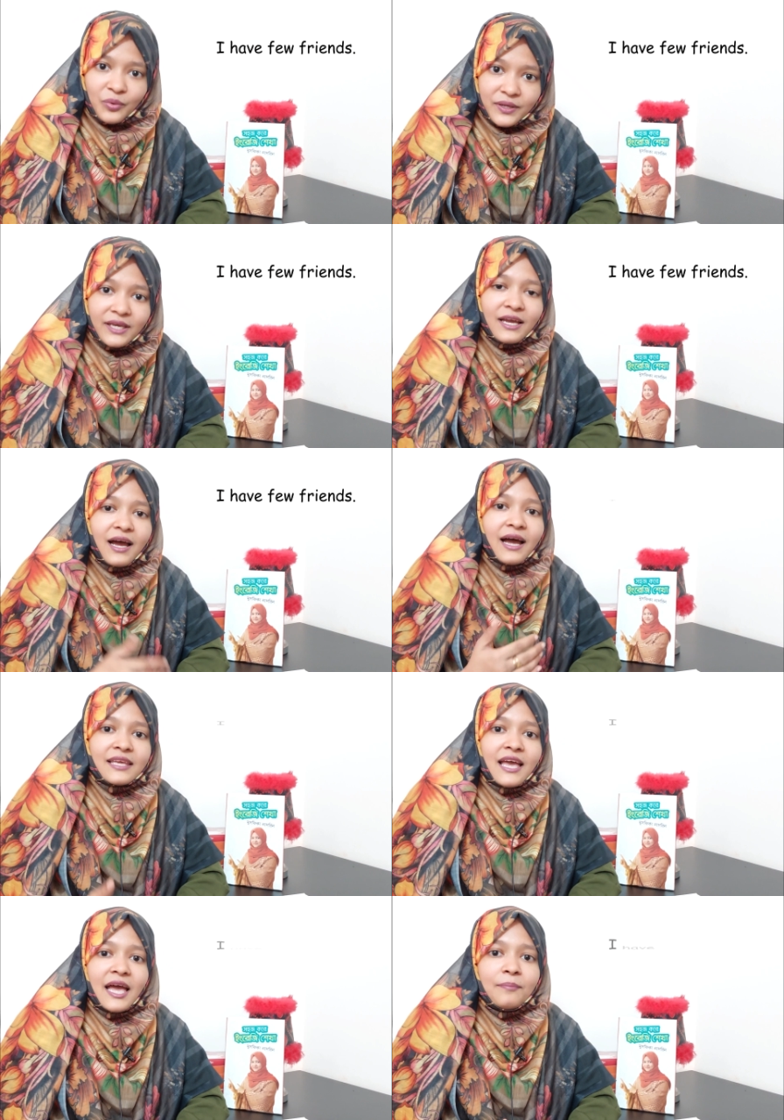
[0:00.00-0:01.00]
ওকে আই
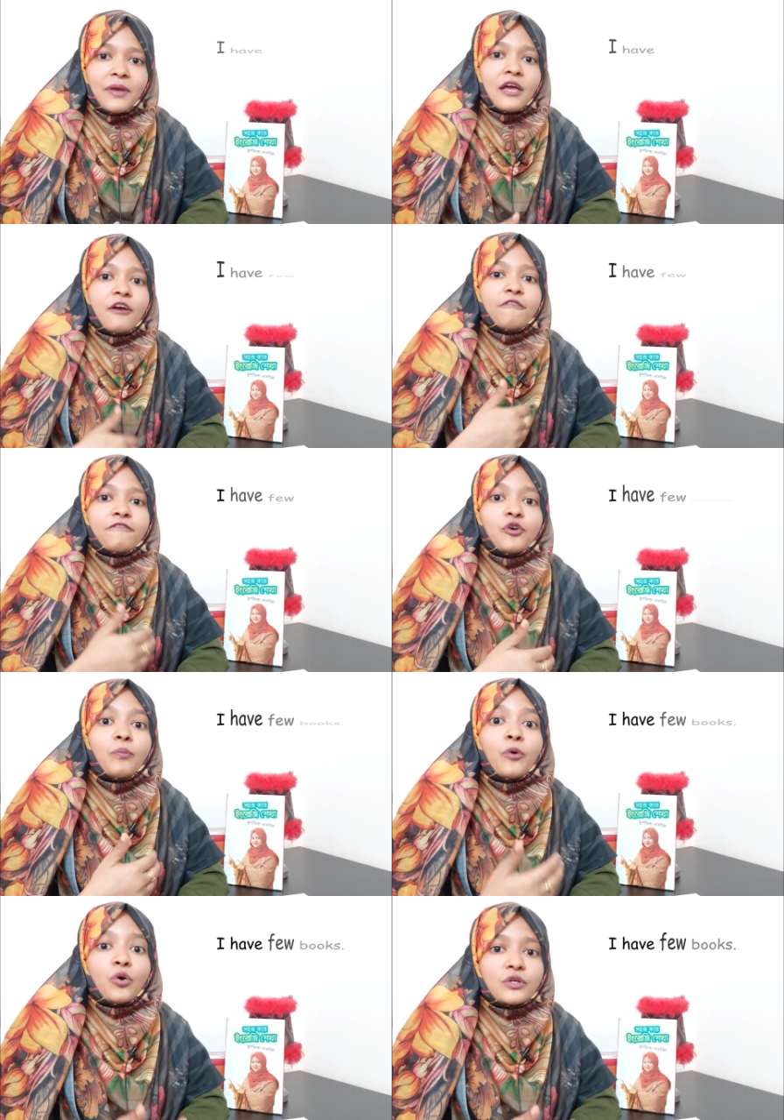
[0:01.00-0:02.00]
হ্যাভ ফিউ
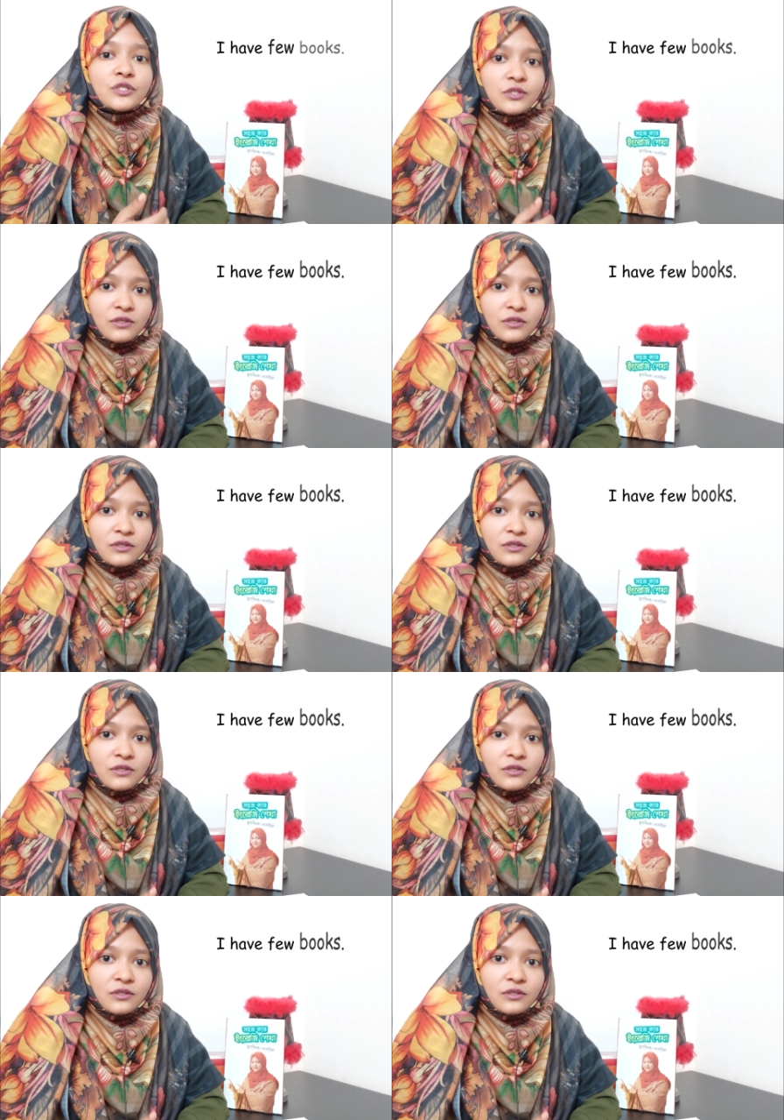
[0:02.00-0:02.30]
বুকস